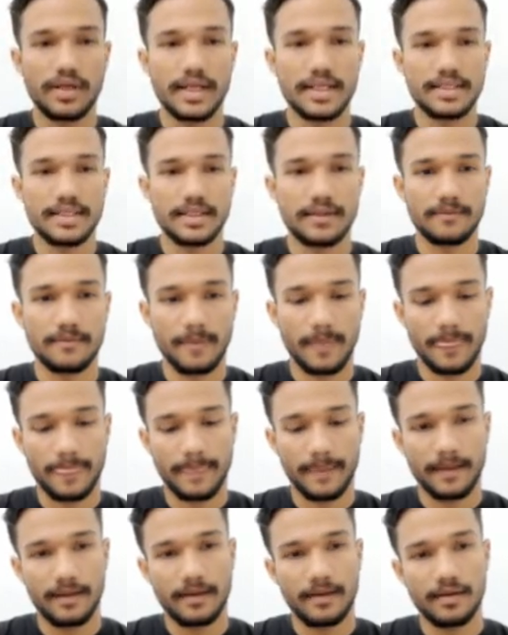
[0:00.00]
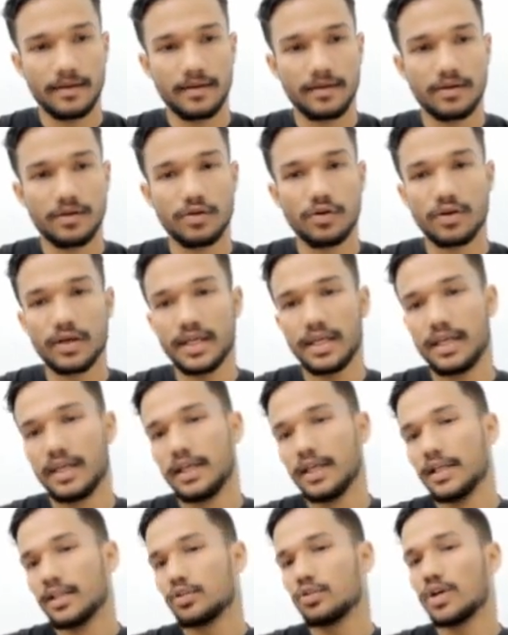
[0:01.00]
ऐसे ओके
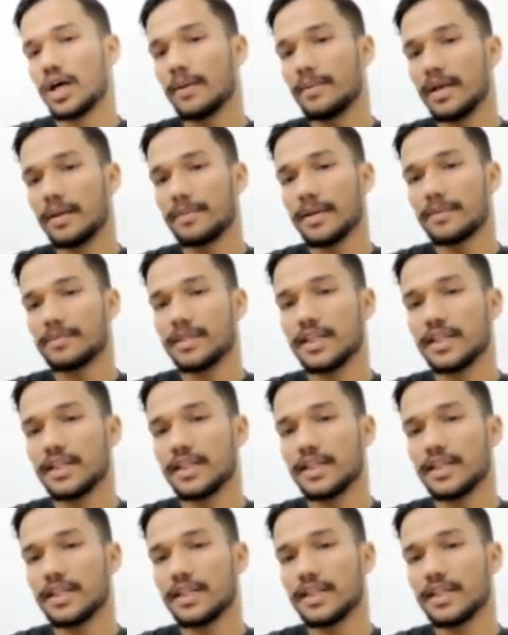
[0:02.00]
तो अब यहाँ पे आप